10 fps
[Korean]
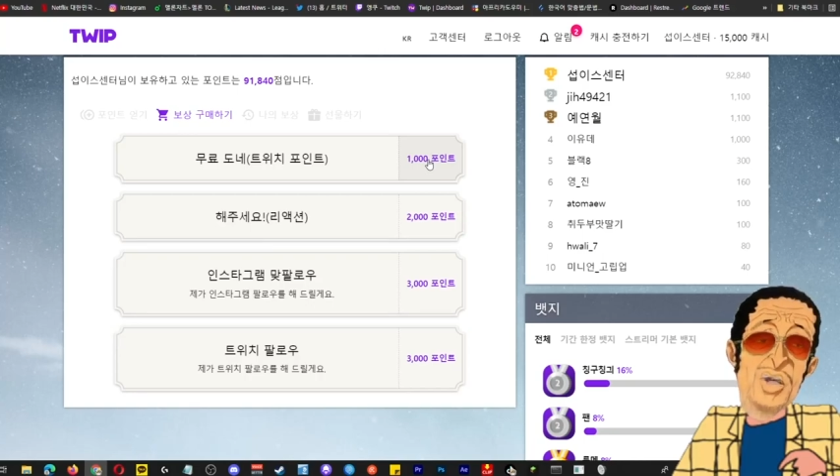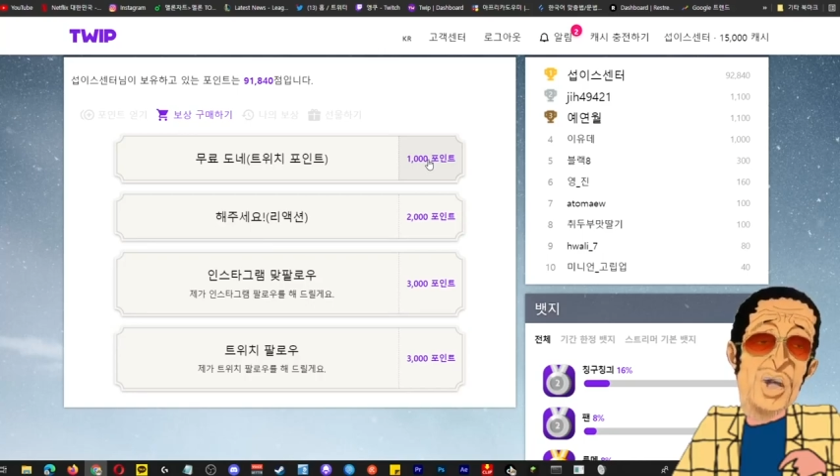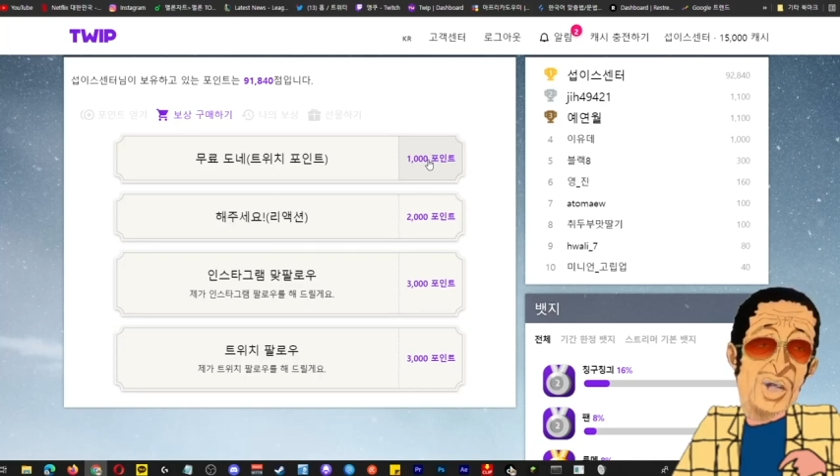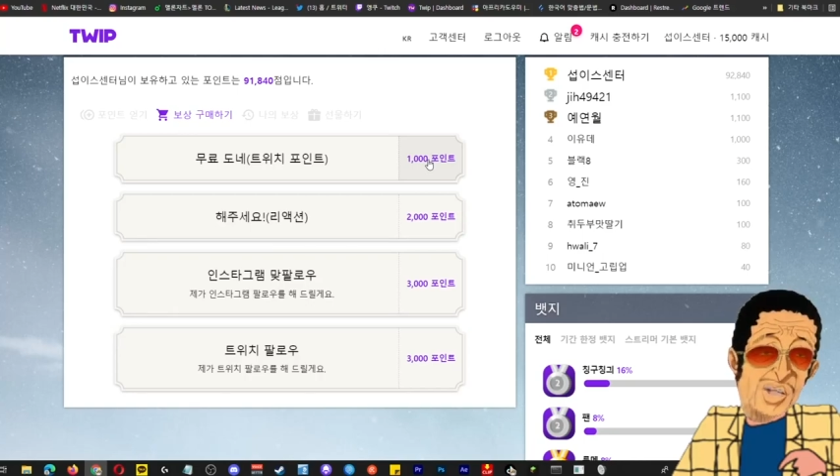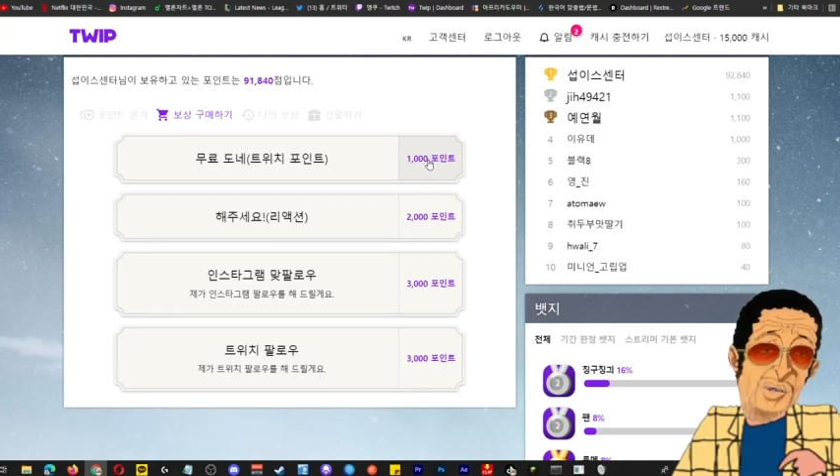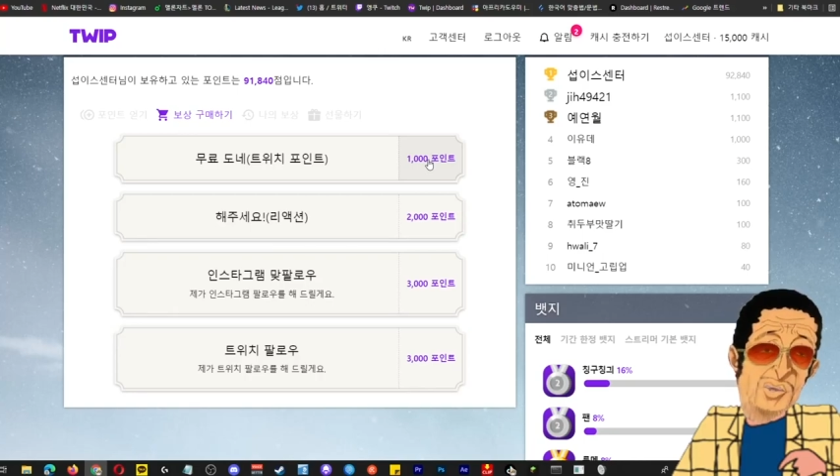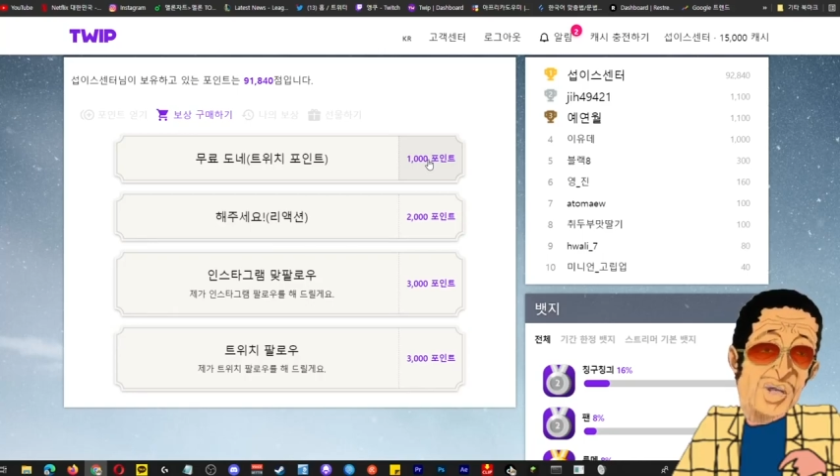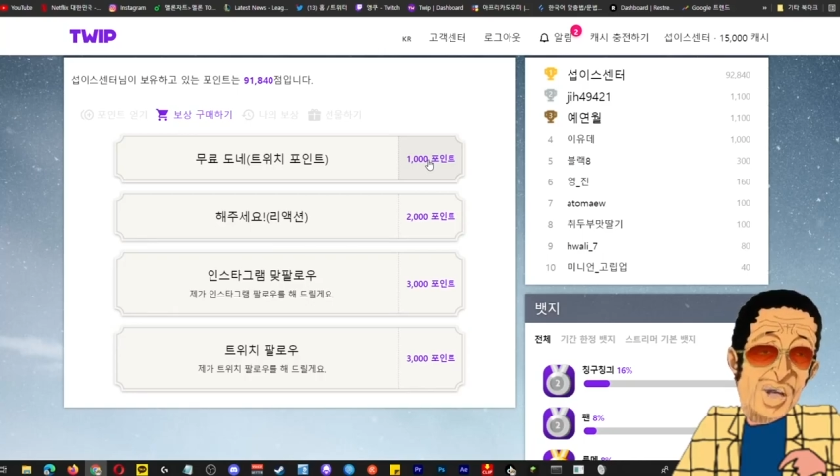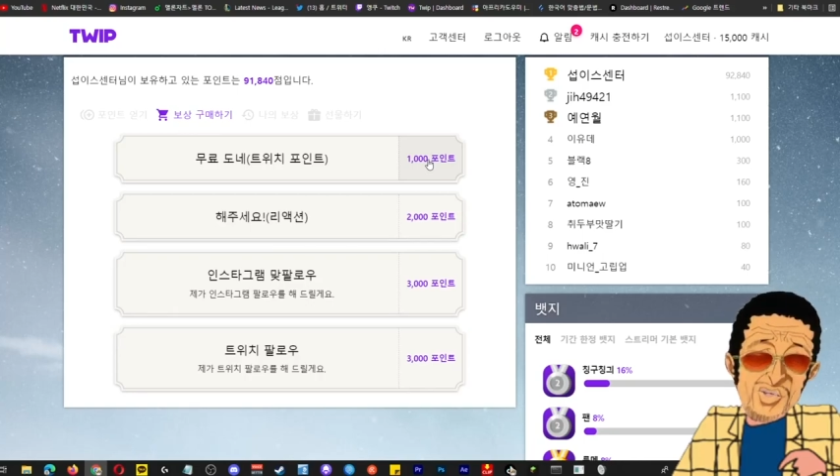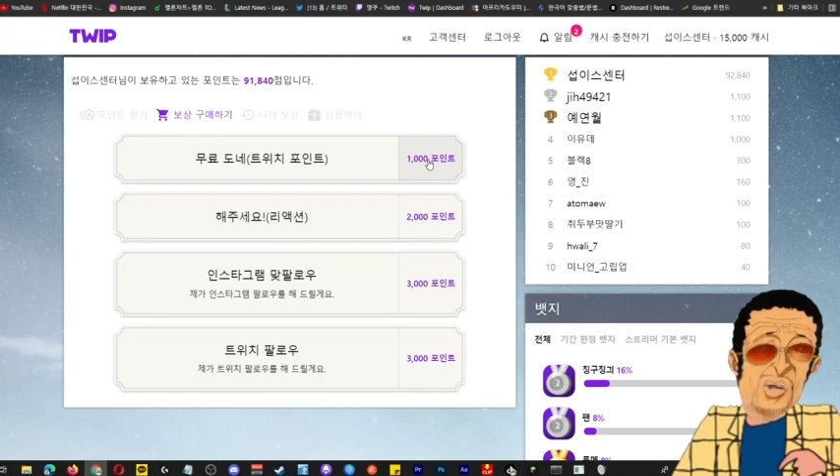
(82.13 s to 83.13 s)
여러분들
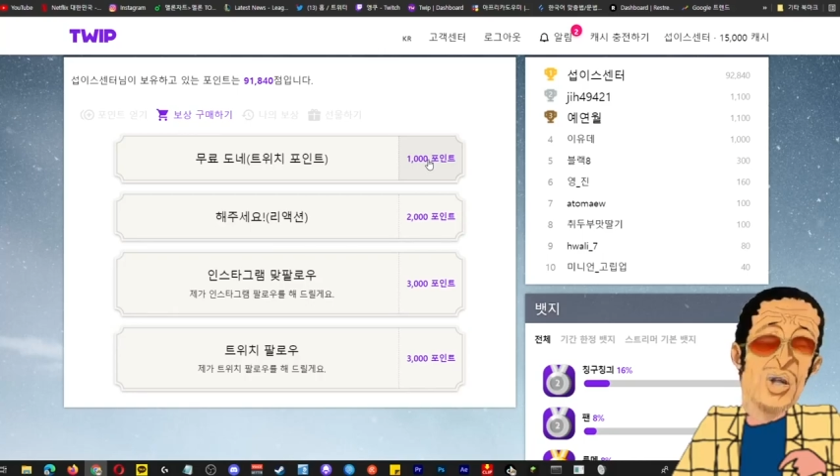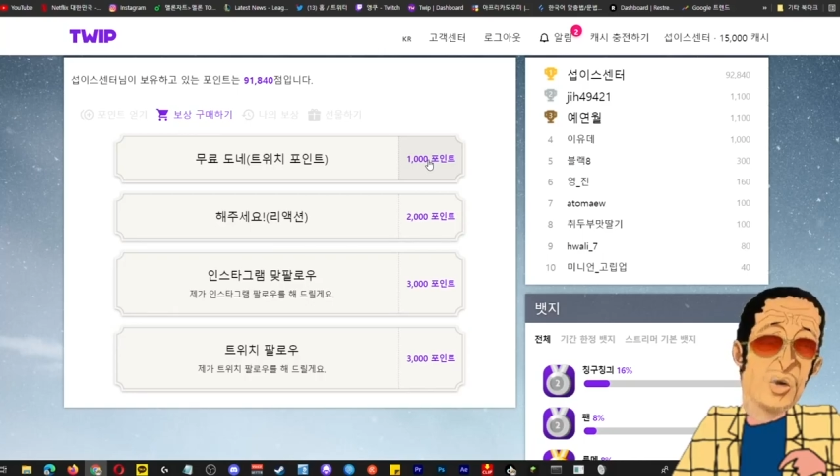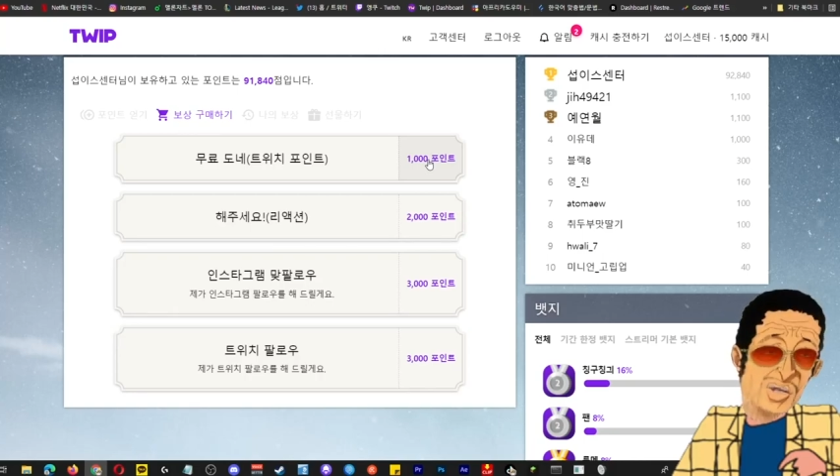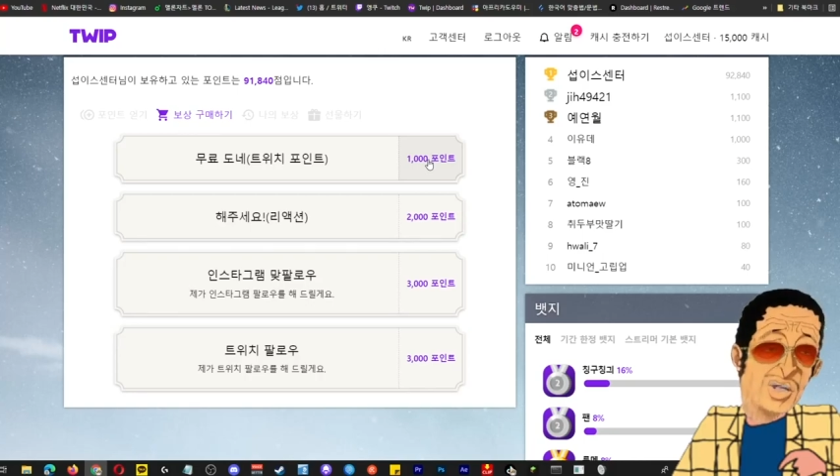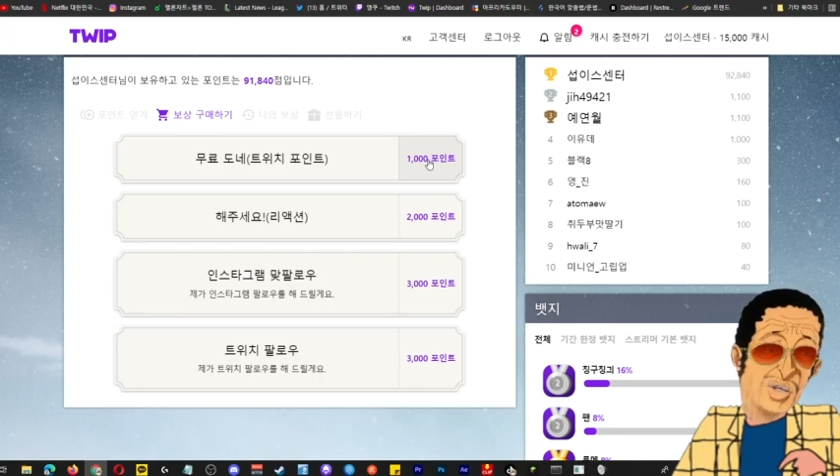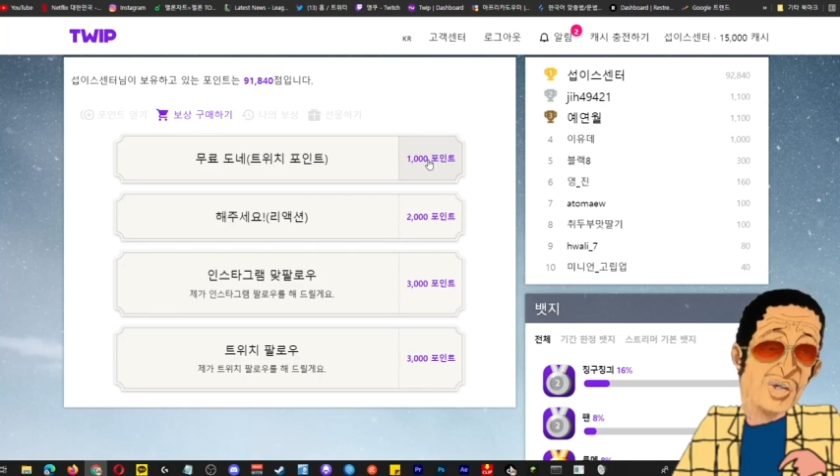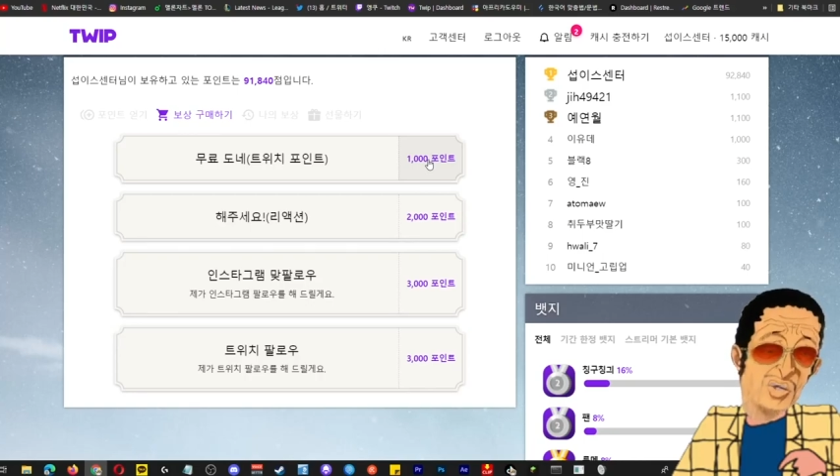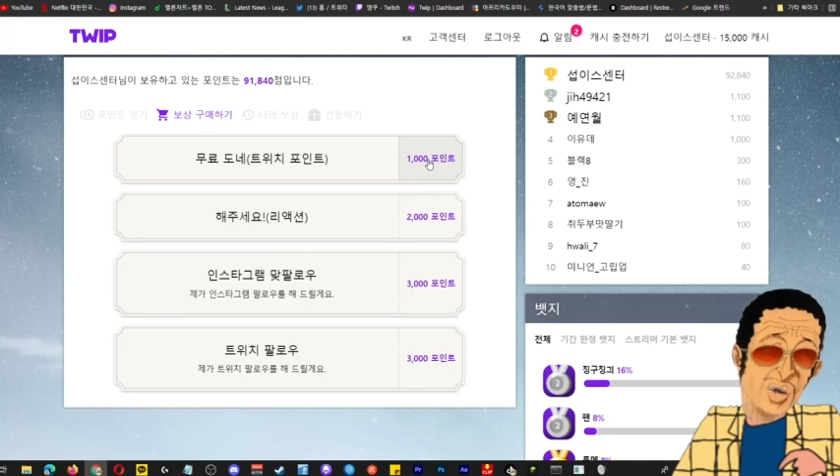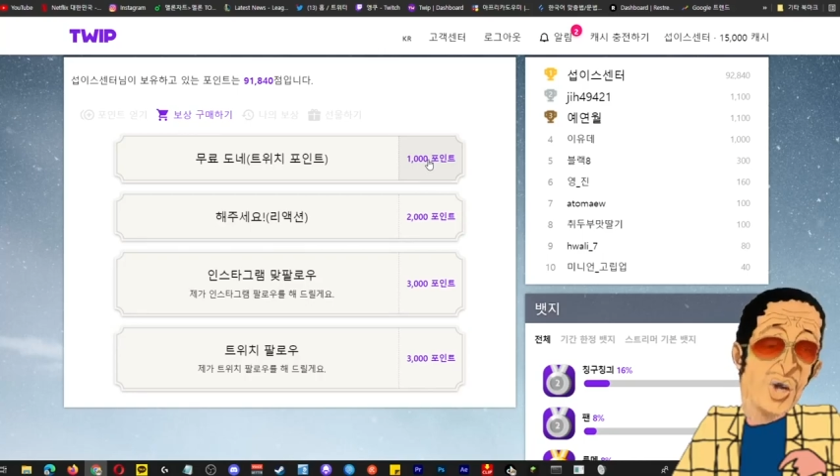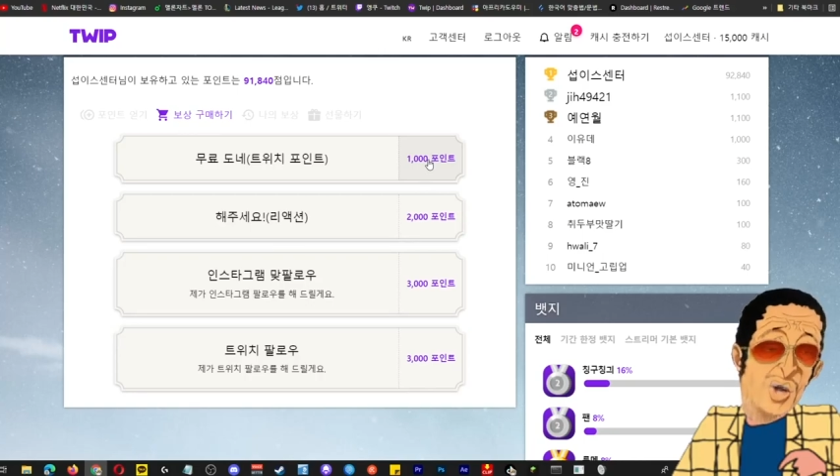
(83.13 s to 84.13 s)
들어오실 거지요?
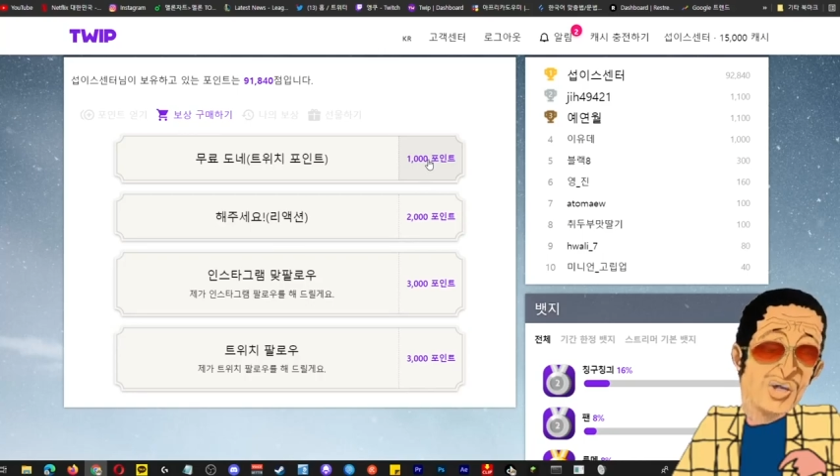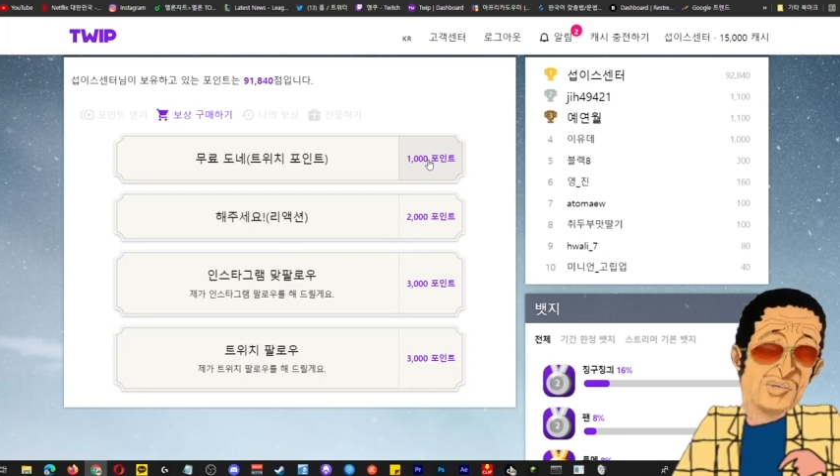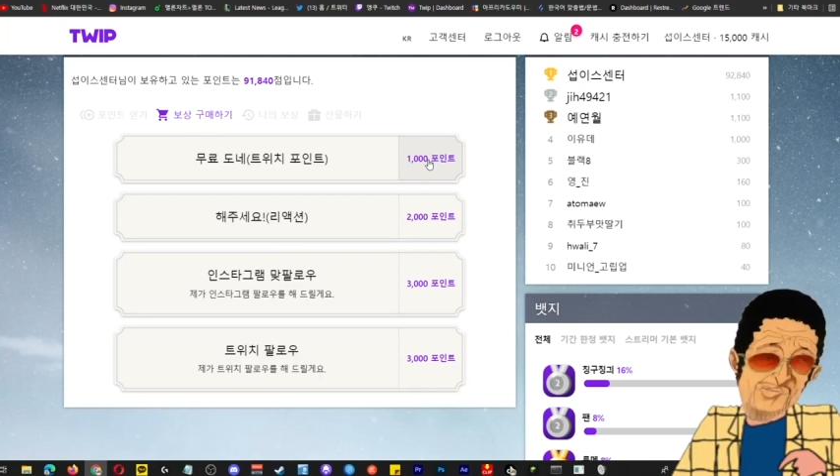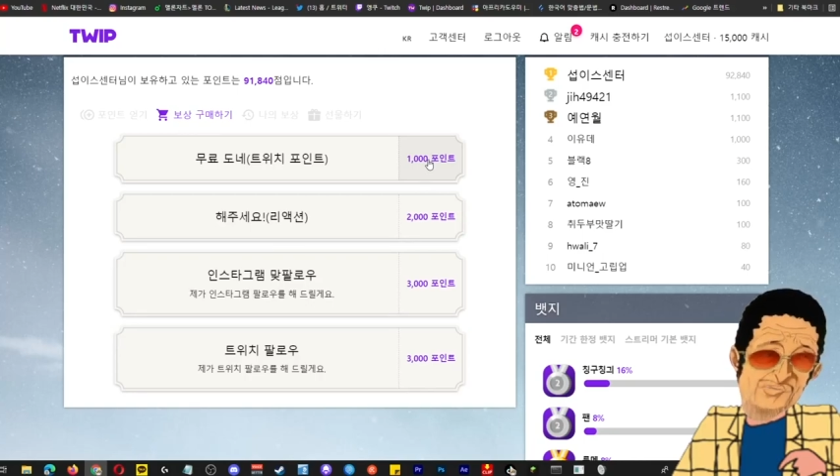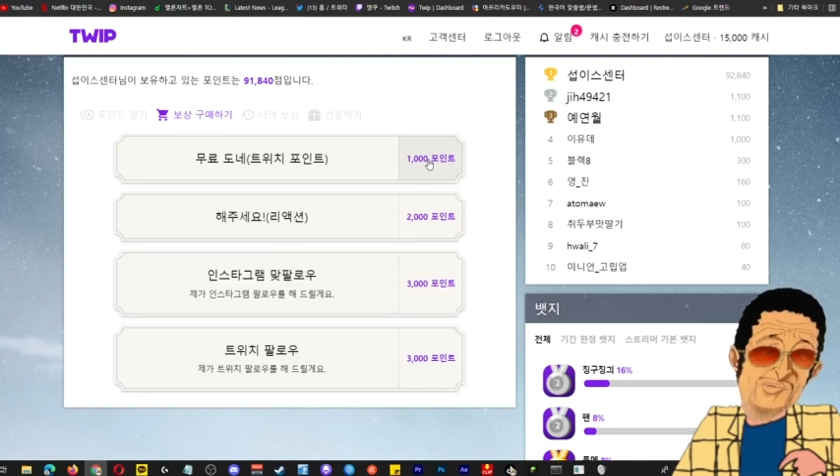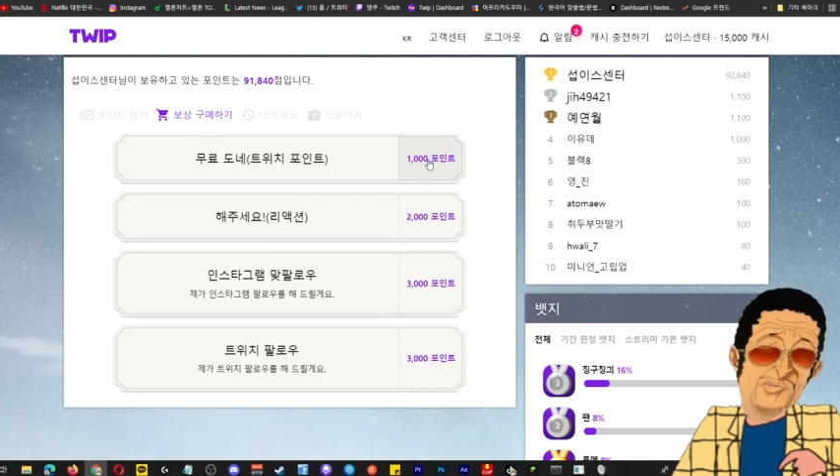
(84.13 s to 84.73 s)
음흠.